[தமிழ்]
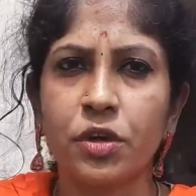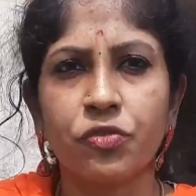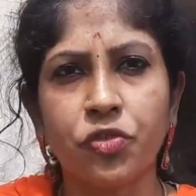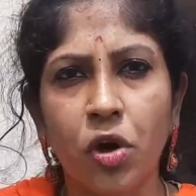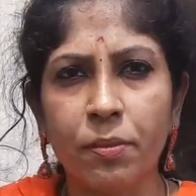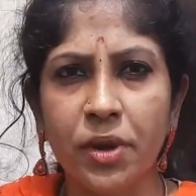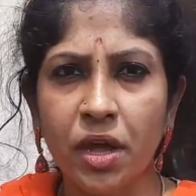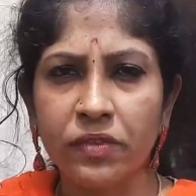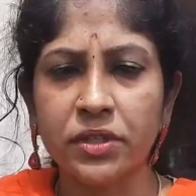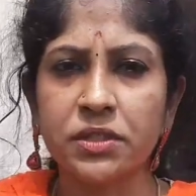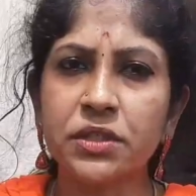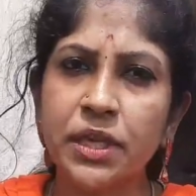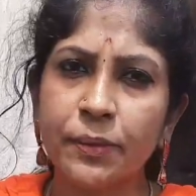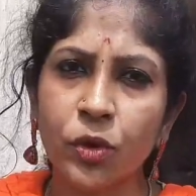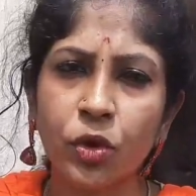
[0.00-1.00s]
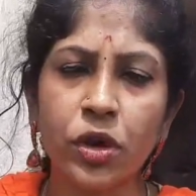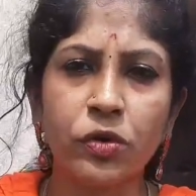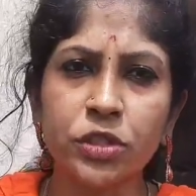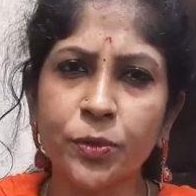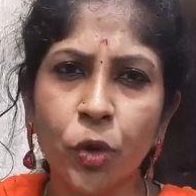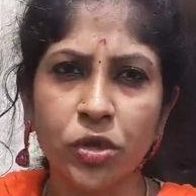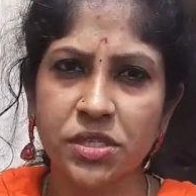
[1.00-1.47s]
ஃபார்முலா வந்து நமக்குள்ளே
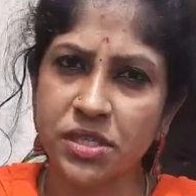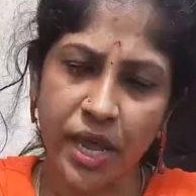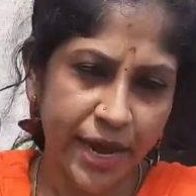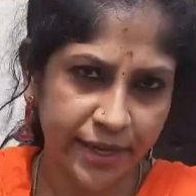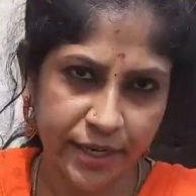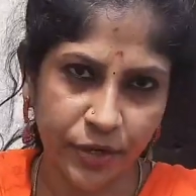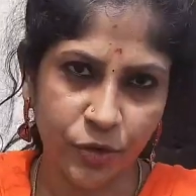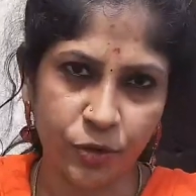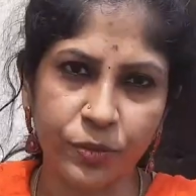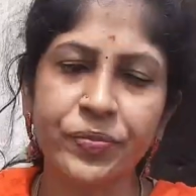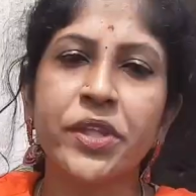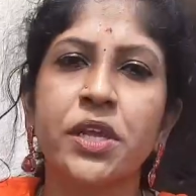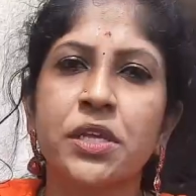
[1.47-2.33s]
வந்து ப்ராசஸ் ஆகிட்டு இருக்கும்